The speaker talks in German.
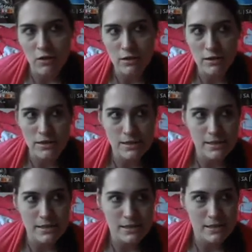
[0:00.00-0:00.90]
Und
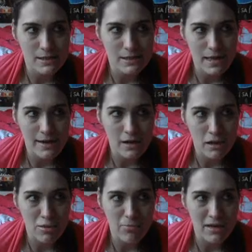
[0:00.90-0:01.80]
dann
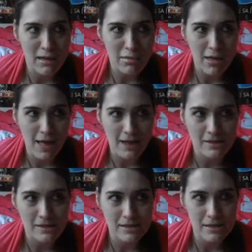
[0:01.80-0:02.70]
ist mir das
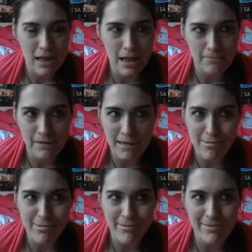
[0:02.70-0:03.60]
halt am
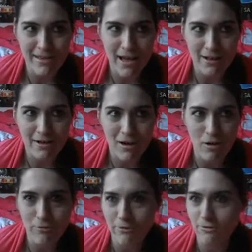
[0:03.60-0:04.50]
nächsten Tag
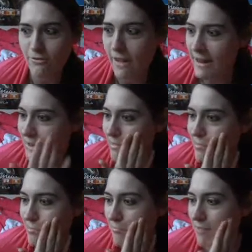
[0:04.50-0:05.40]
aufgefallen,
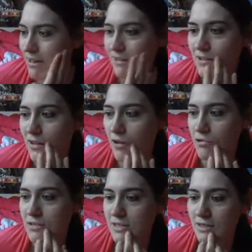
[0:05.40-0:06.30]
dass meine
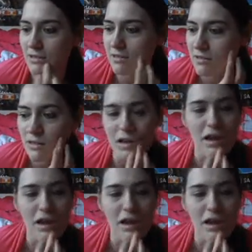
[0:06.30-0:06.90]
Haut da